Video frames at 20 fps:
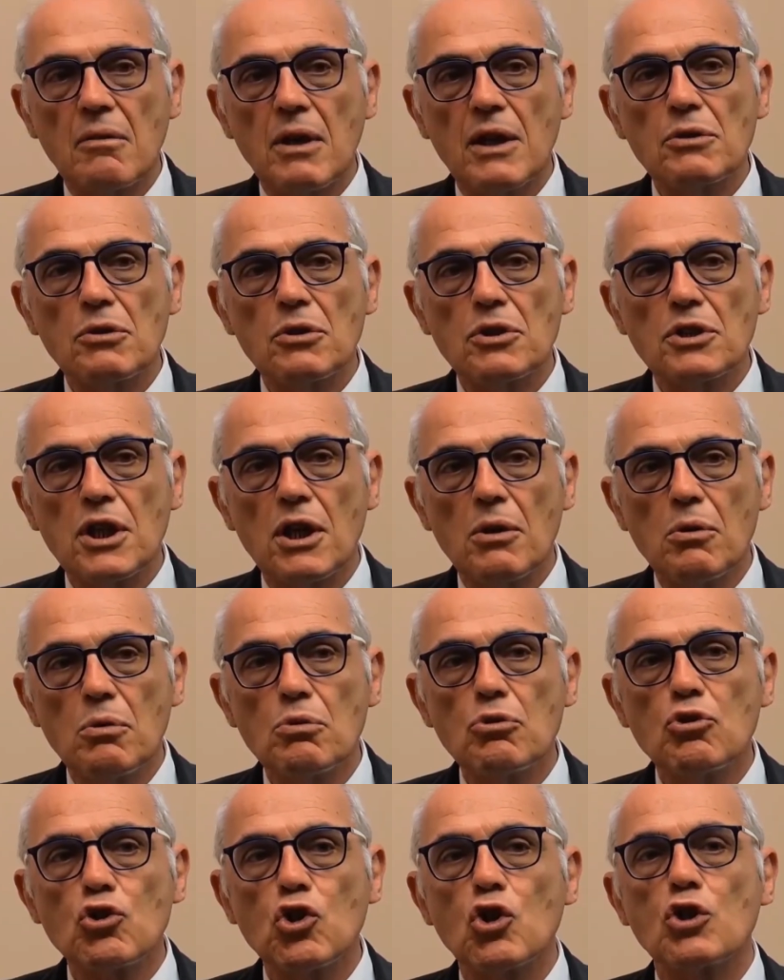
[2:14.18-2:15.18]
quando c'è
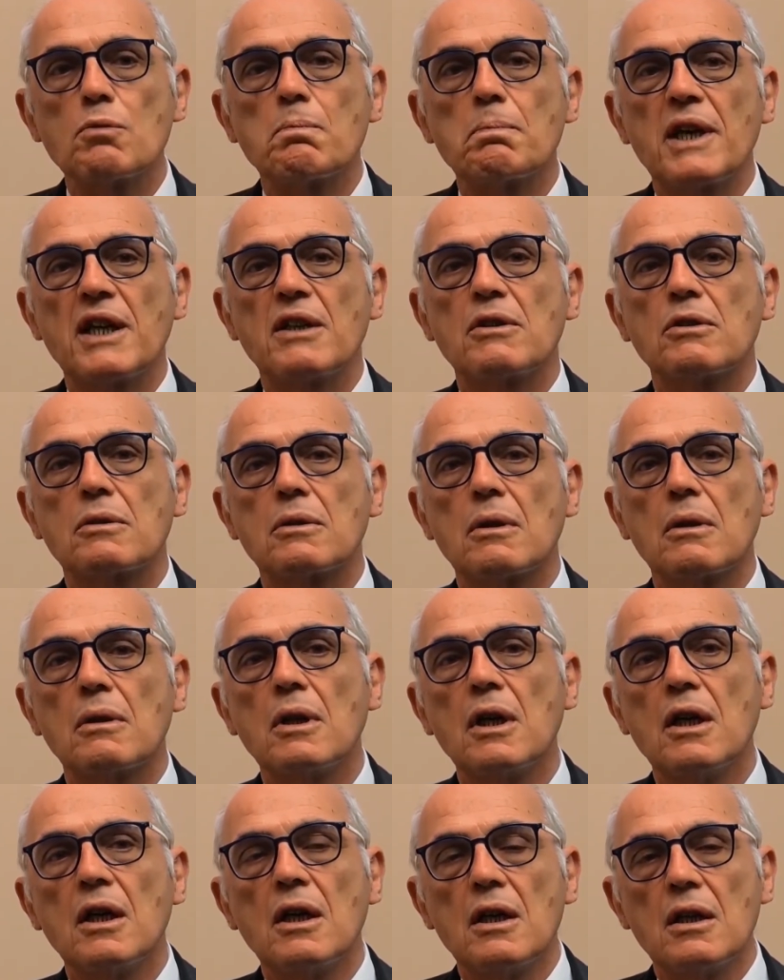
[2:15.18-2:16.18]
un
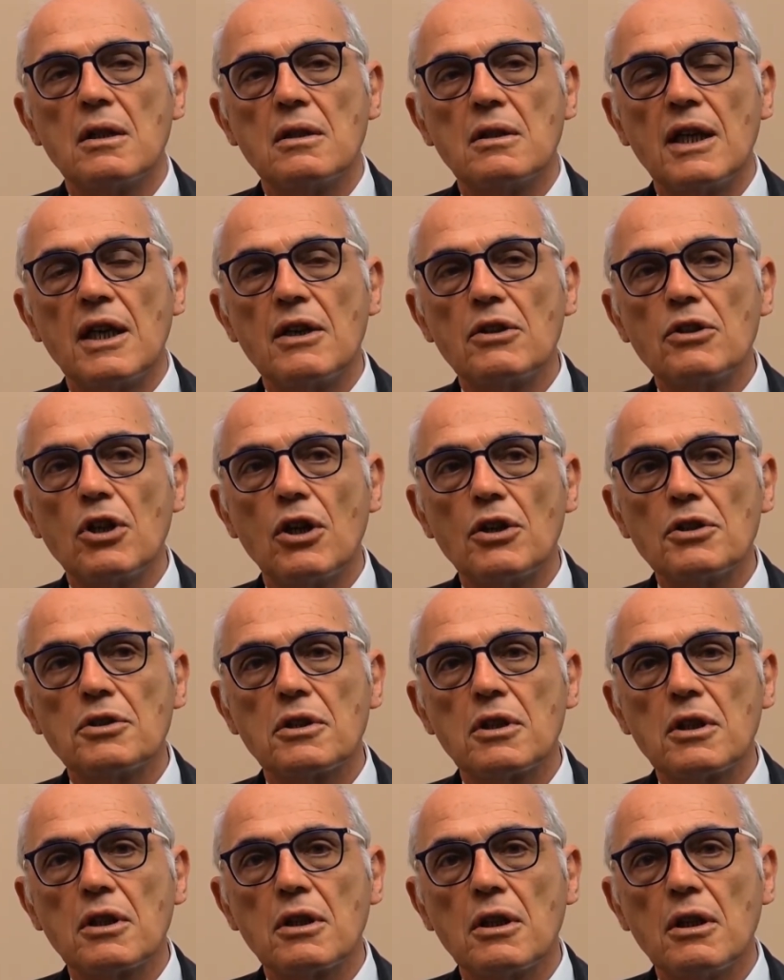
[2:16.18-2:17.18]
sospetto
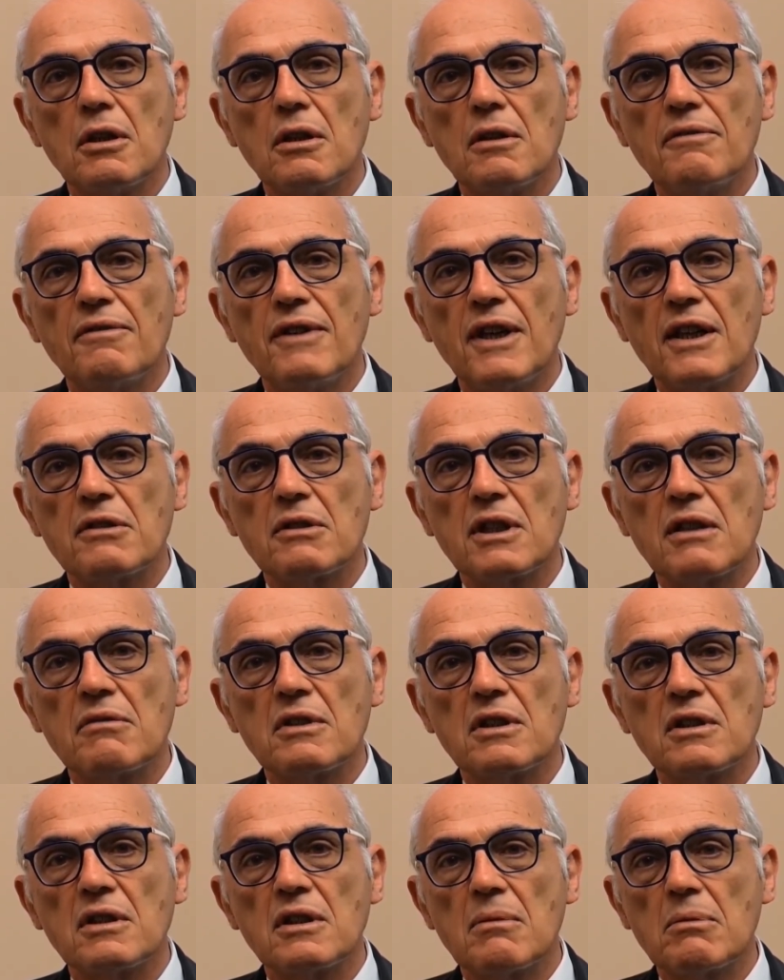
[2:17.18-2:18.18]
diagnostico fare una
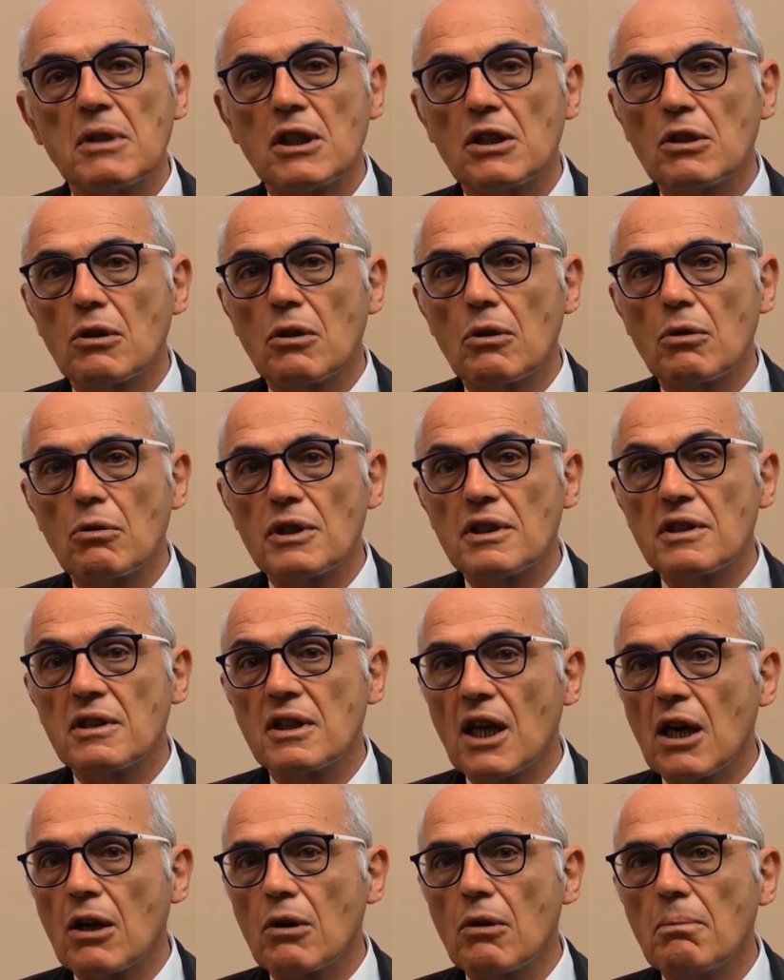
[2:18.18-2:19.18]
visita
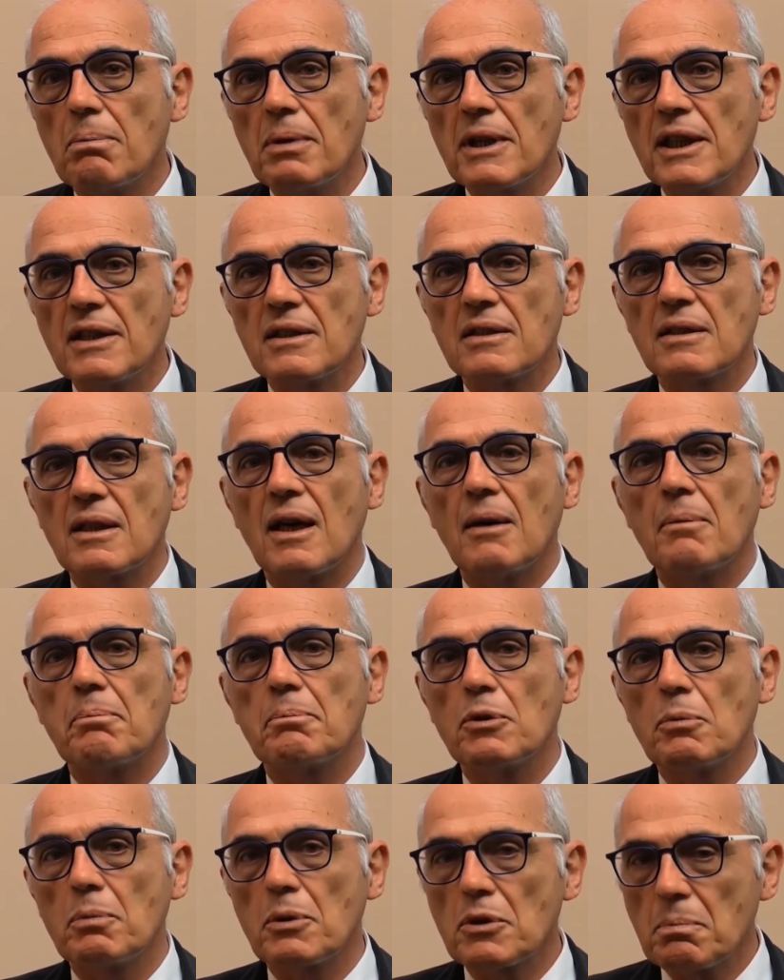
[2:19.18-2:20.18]
medico-oculistica completa
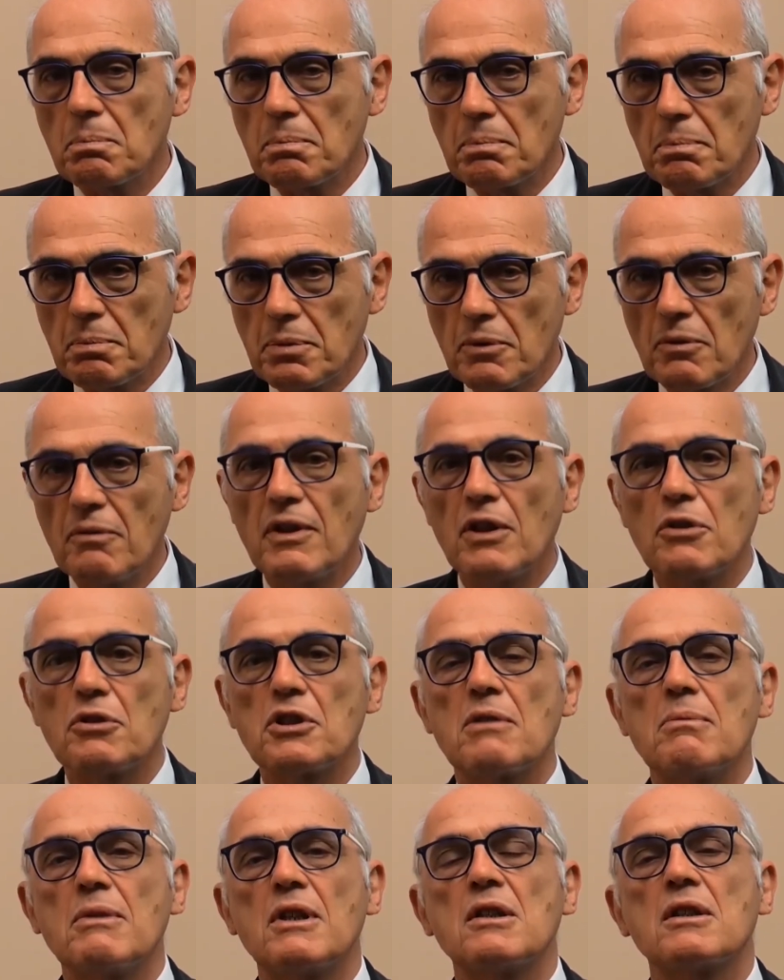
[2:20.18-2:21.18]
più, più,
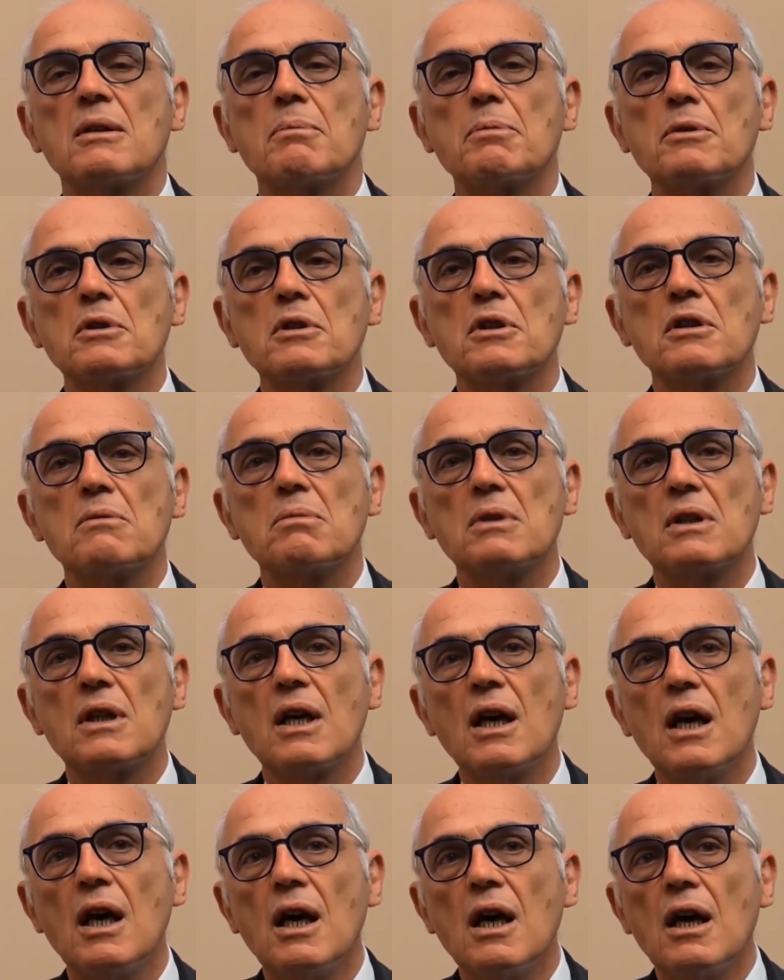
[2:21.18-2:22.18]
velocemente possibile,